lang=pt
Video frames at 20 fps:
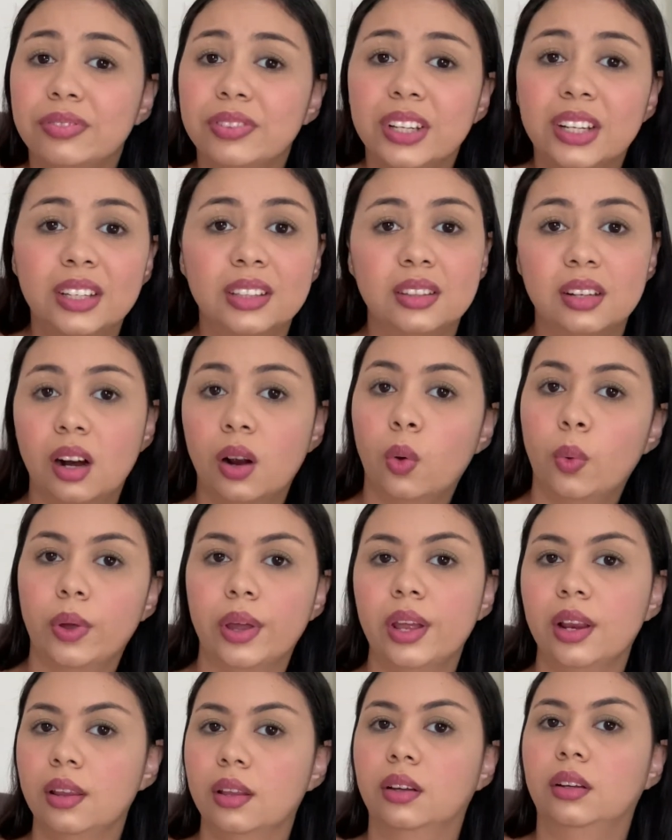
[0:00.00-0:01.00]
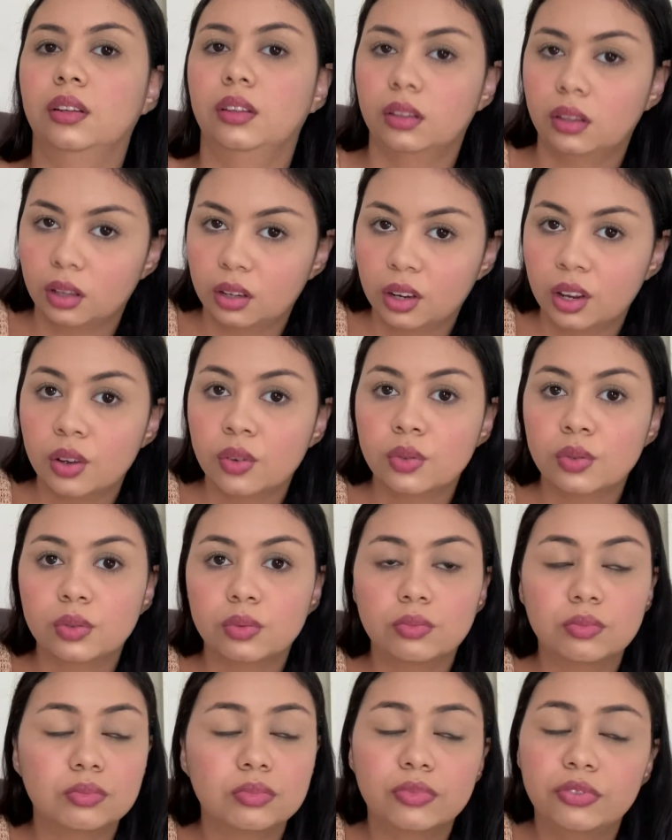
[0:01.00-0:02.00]
fica tranquila, entendeu?
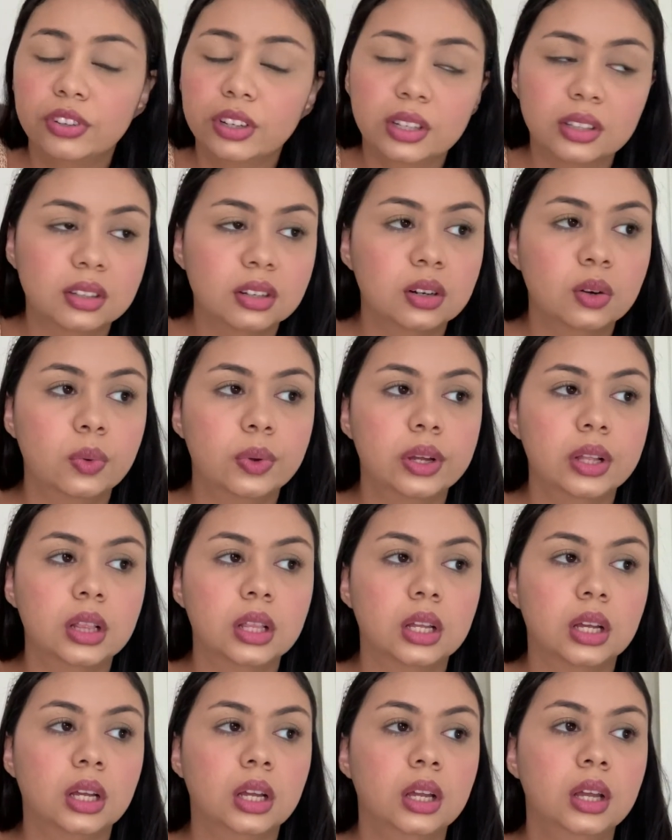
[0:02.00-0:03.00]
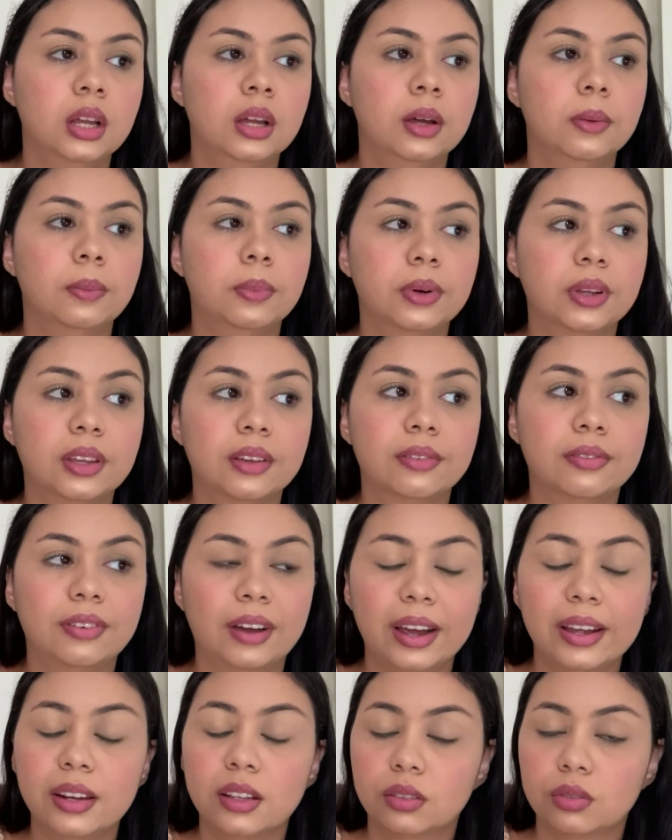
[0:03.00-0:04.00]
fica tranquila, porque
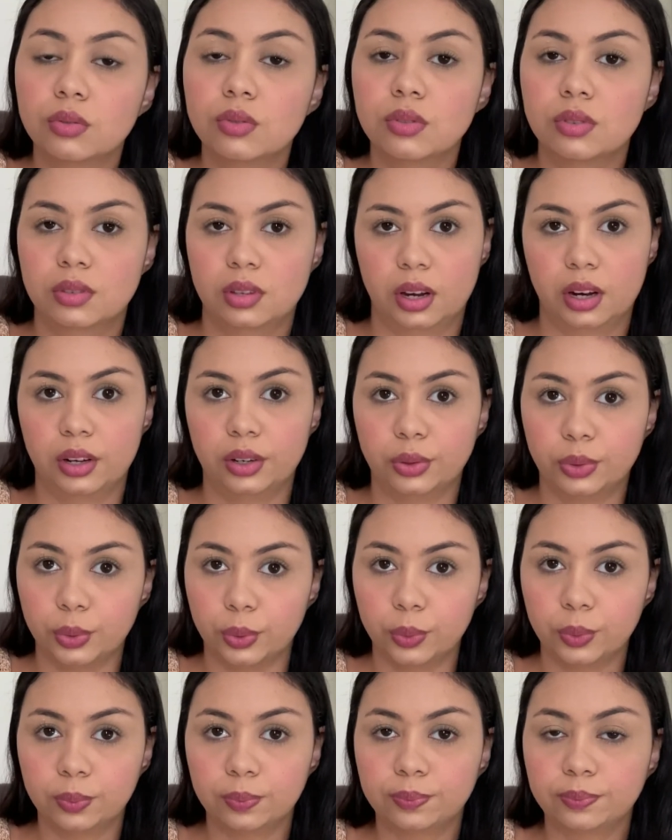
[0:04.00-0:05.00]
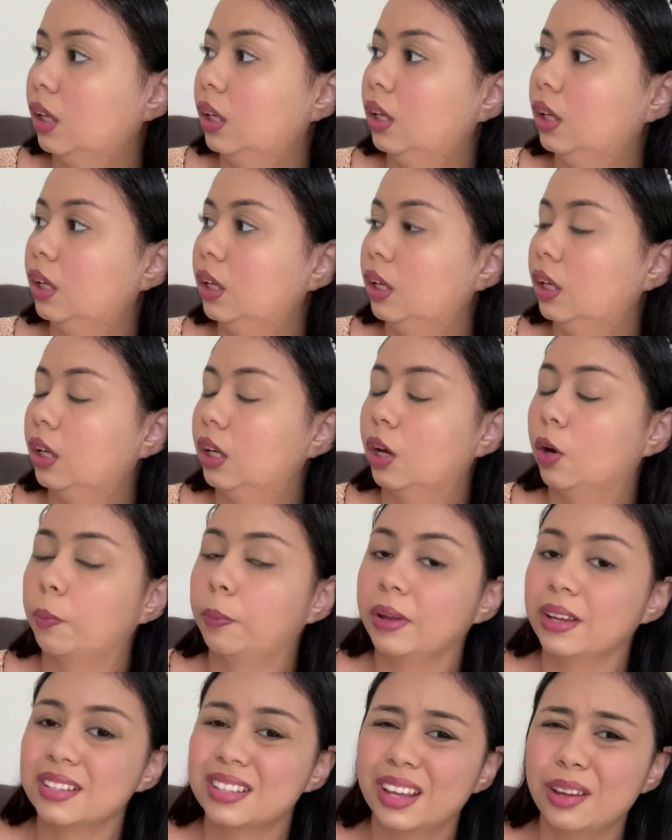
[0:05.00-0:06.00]
vai dar tudo certo. E eu
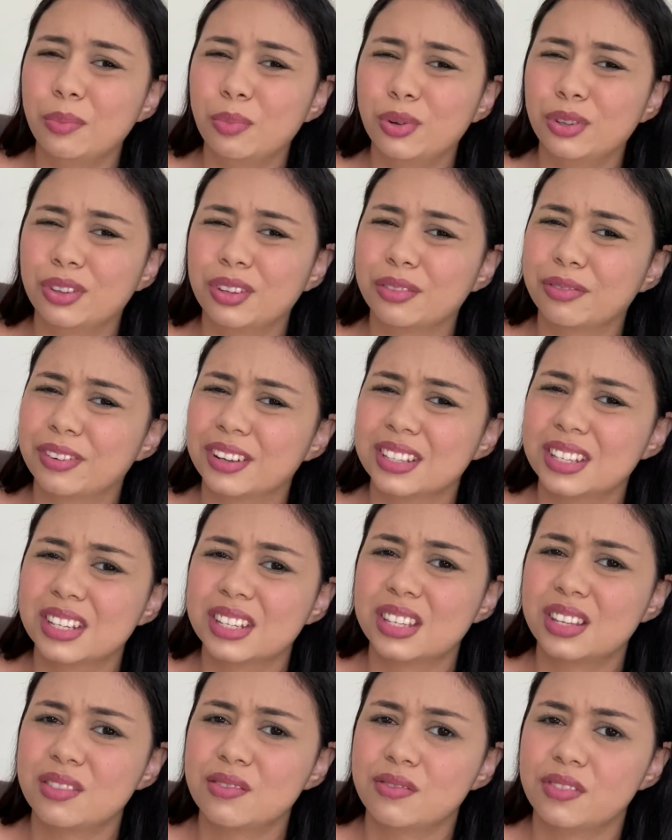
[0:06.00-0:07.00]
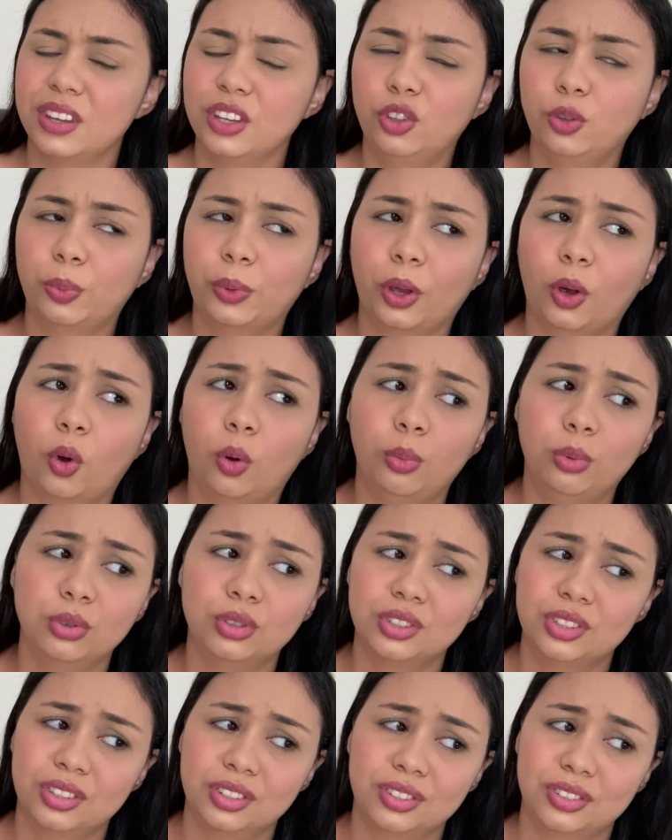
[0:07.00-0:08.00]
pensei muito em fazer esse vídeo, porque como
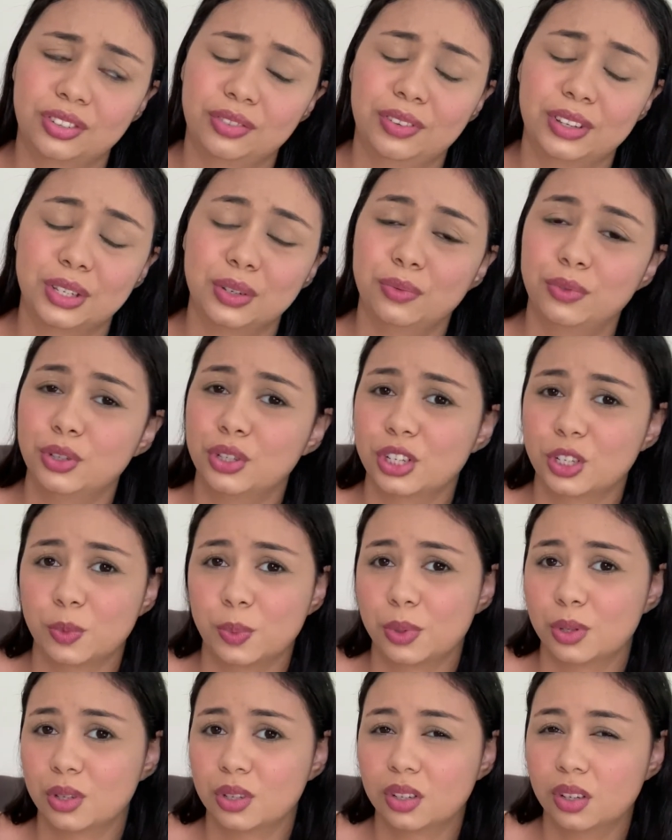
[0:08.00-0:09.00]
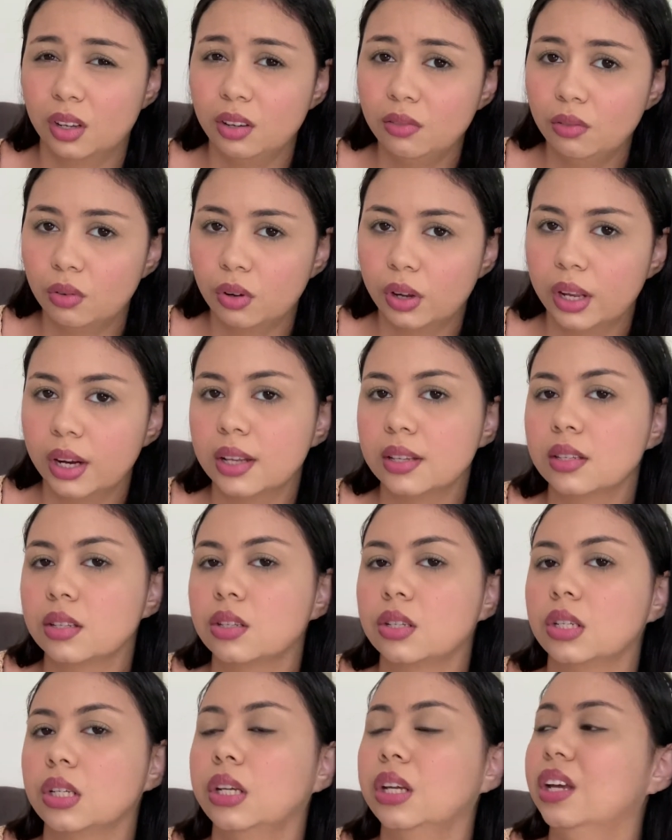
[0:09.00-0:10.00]
eu disse, acho que vai ser um vídeo que as pessoas nem vão querer
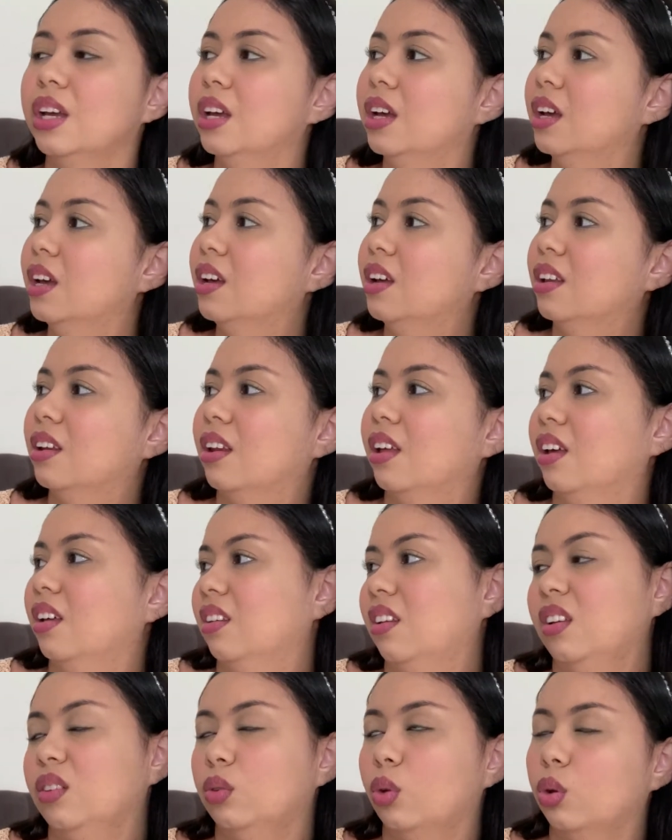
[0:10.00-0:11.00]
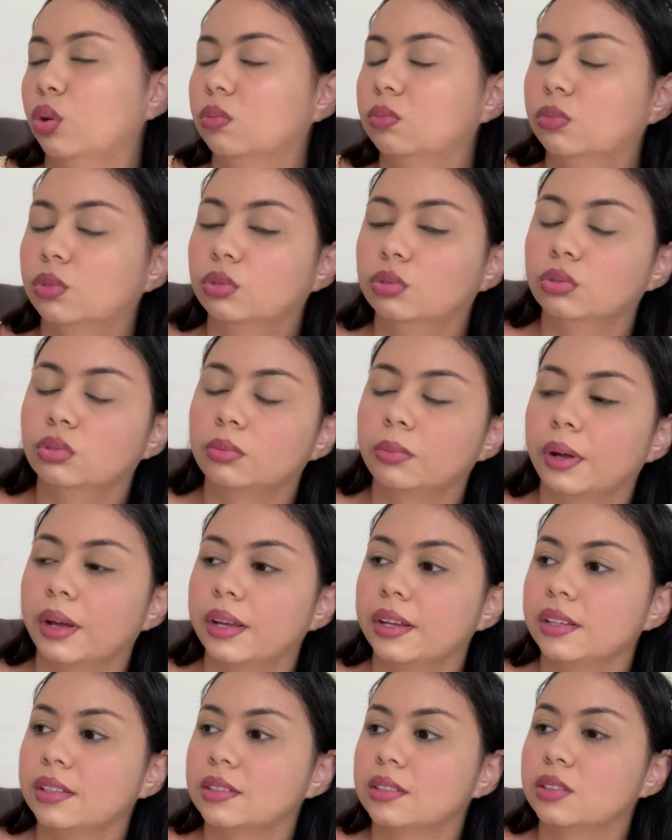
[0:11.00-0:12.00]
assistir, né? Nem todo mundo,
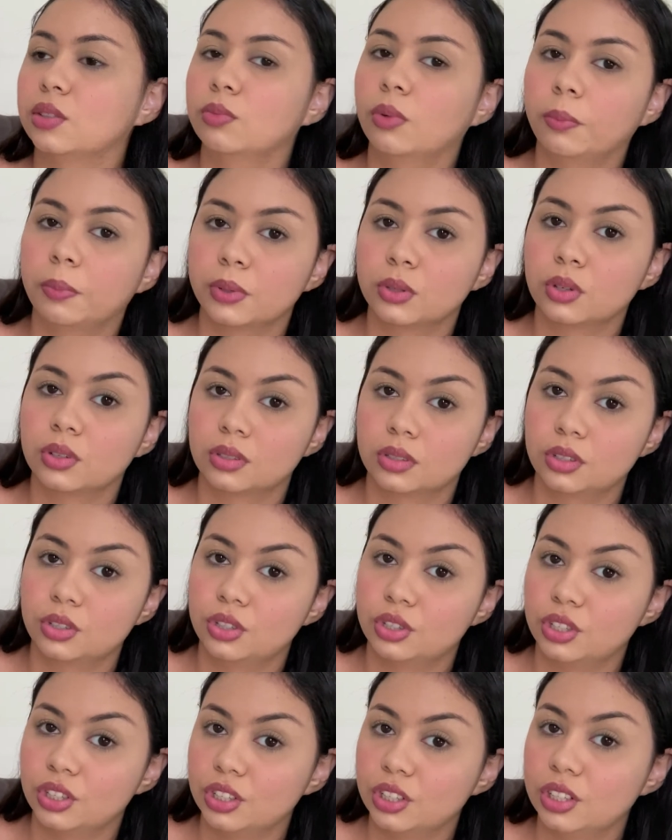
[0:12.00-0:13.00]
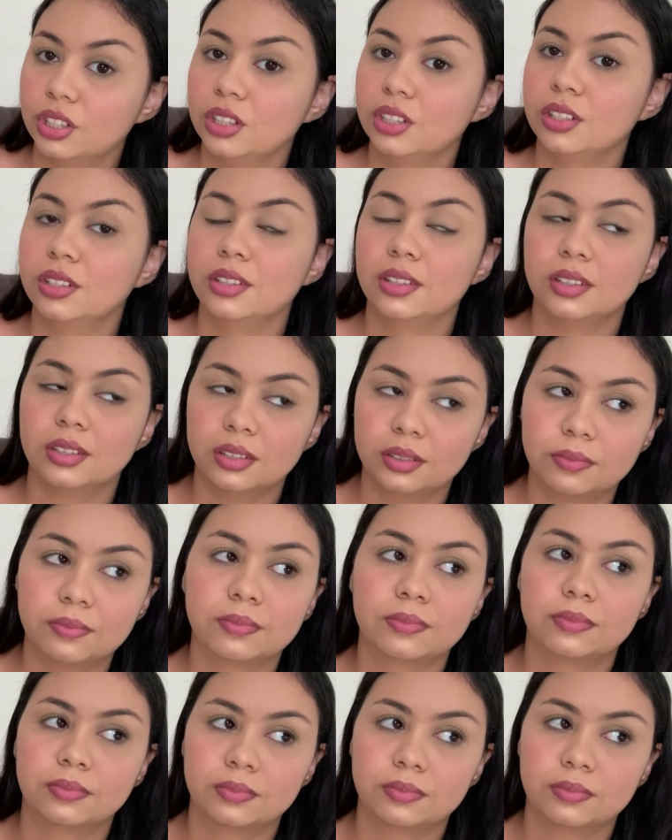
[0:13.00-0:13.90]
mas se uma pessoa assistir e